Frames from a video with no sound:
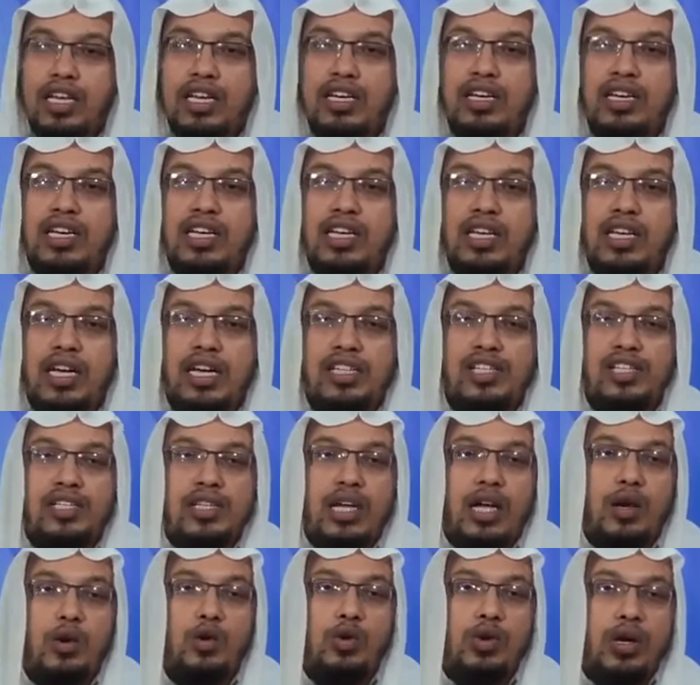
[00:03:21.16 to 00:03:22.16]
ইন্নি আস
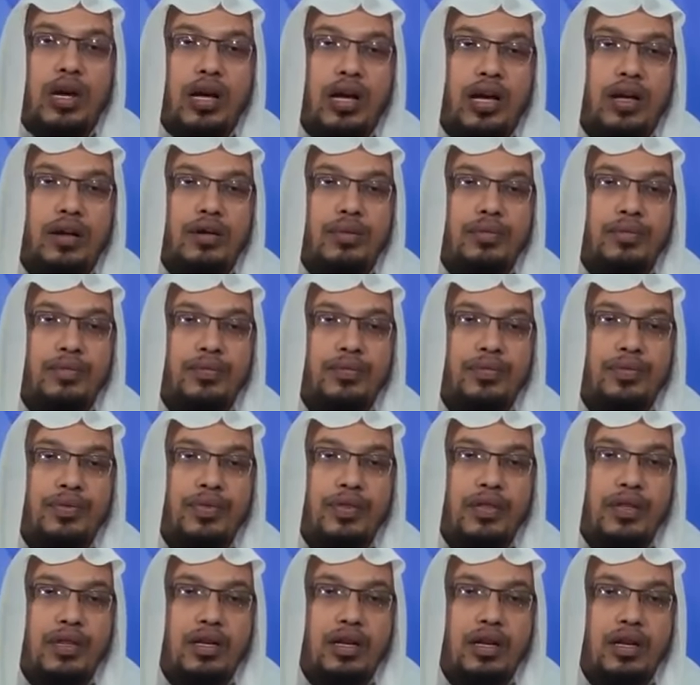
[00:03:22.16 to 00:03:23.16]
আলুকা
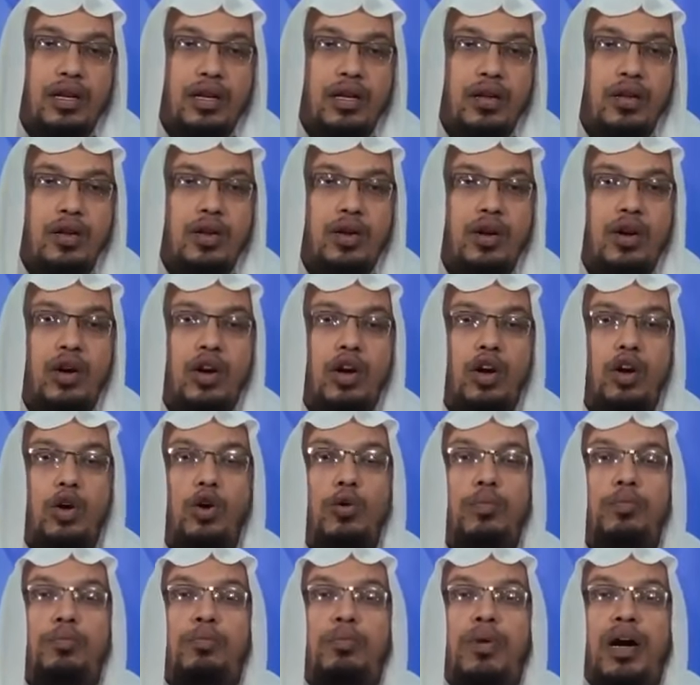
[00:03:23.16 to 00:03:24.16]

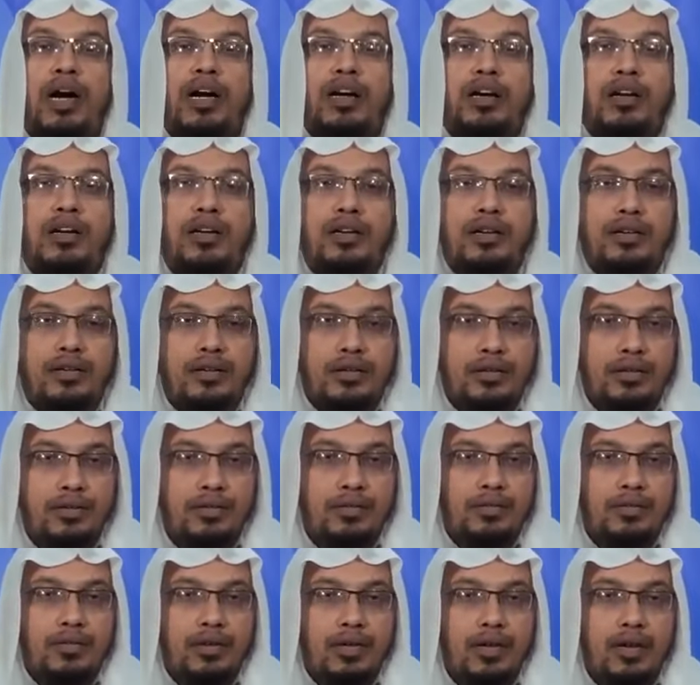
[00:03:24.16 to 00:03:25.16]
হব্বাক
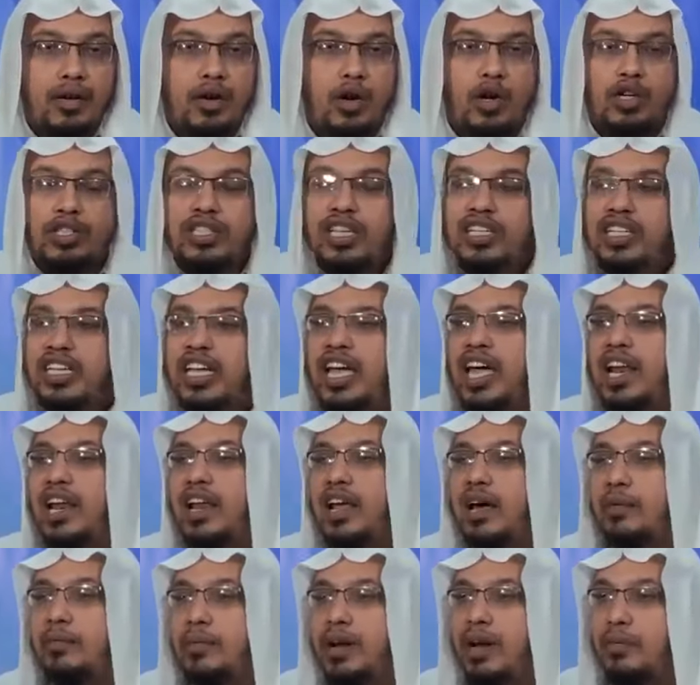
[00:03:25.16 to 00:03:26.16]
অর্থাৎ হে
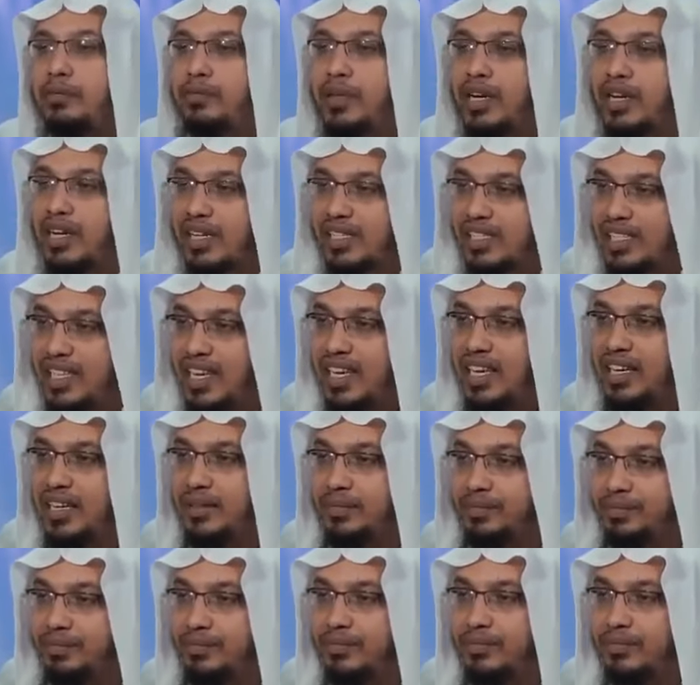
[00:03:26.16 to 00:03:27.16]
আল্লাহ আমরা আপনার কাছে
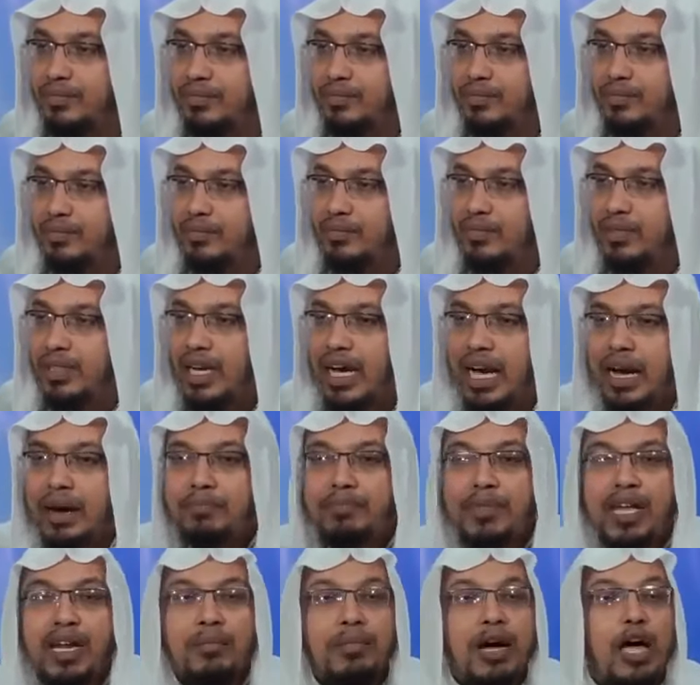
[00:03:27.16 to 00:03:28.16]

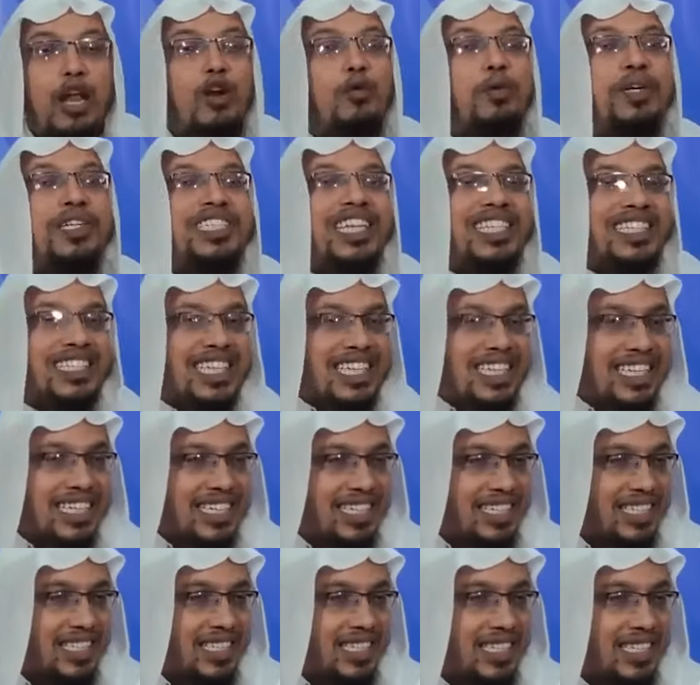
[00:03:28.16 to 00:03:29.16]
আপনার ভালোবাসা চাই
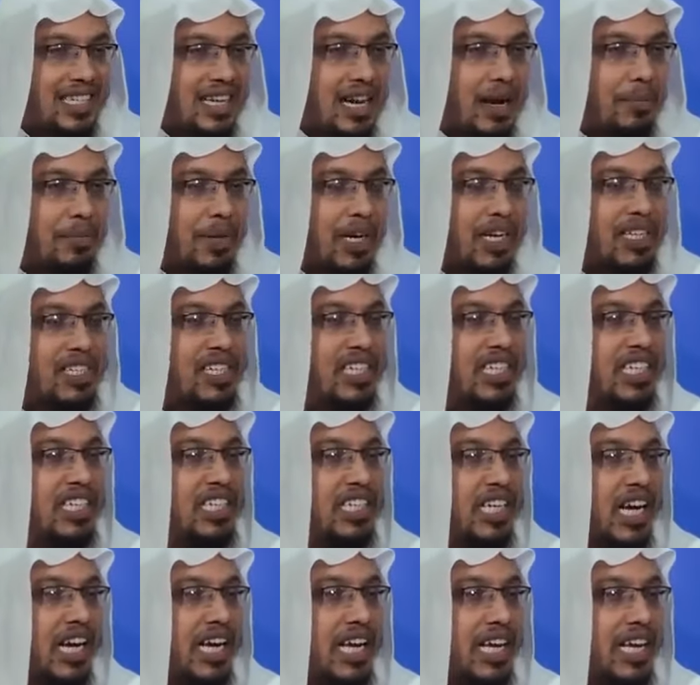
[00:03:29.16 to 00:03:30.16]
আপনার কাছে
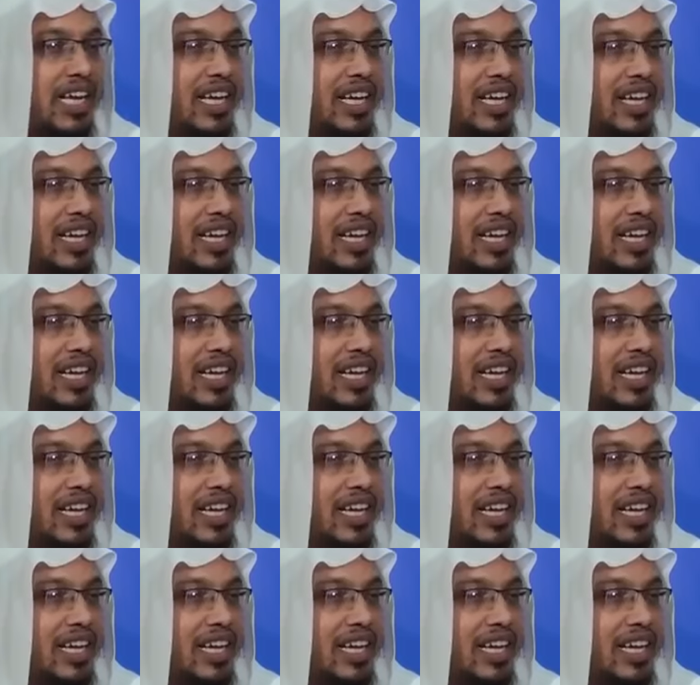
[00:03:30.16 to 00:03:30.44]
কি চাই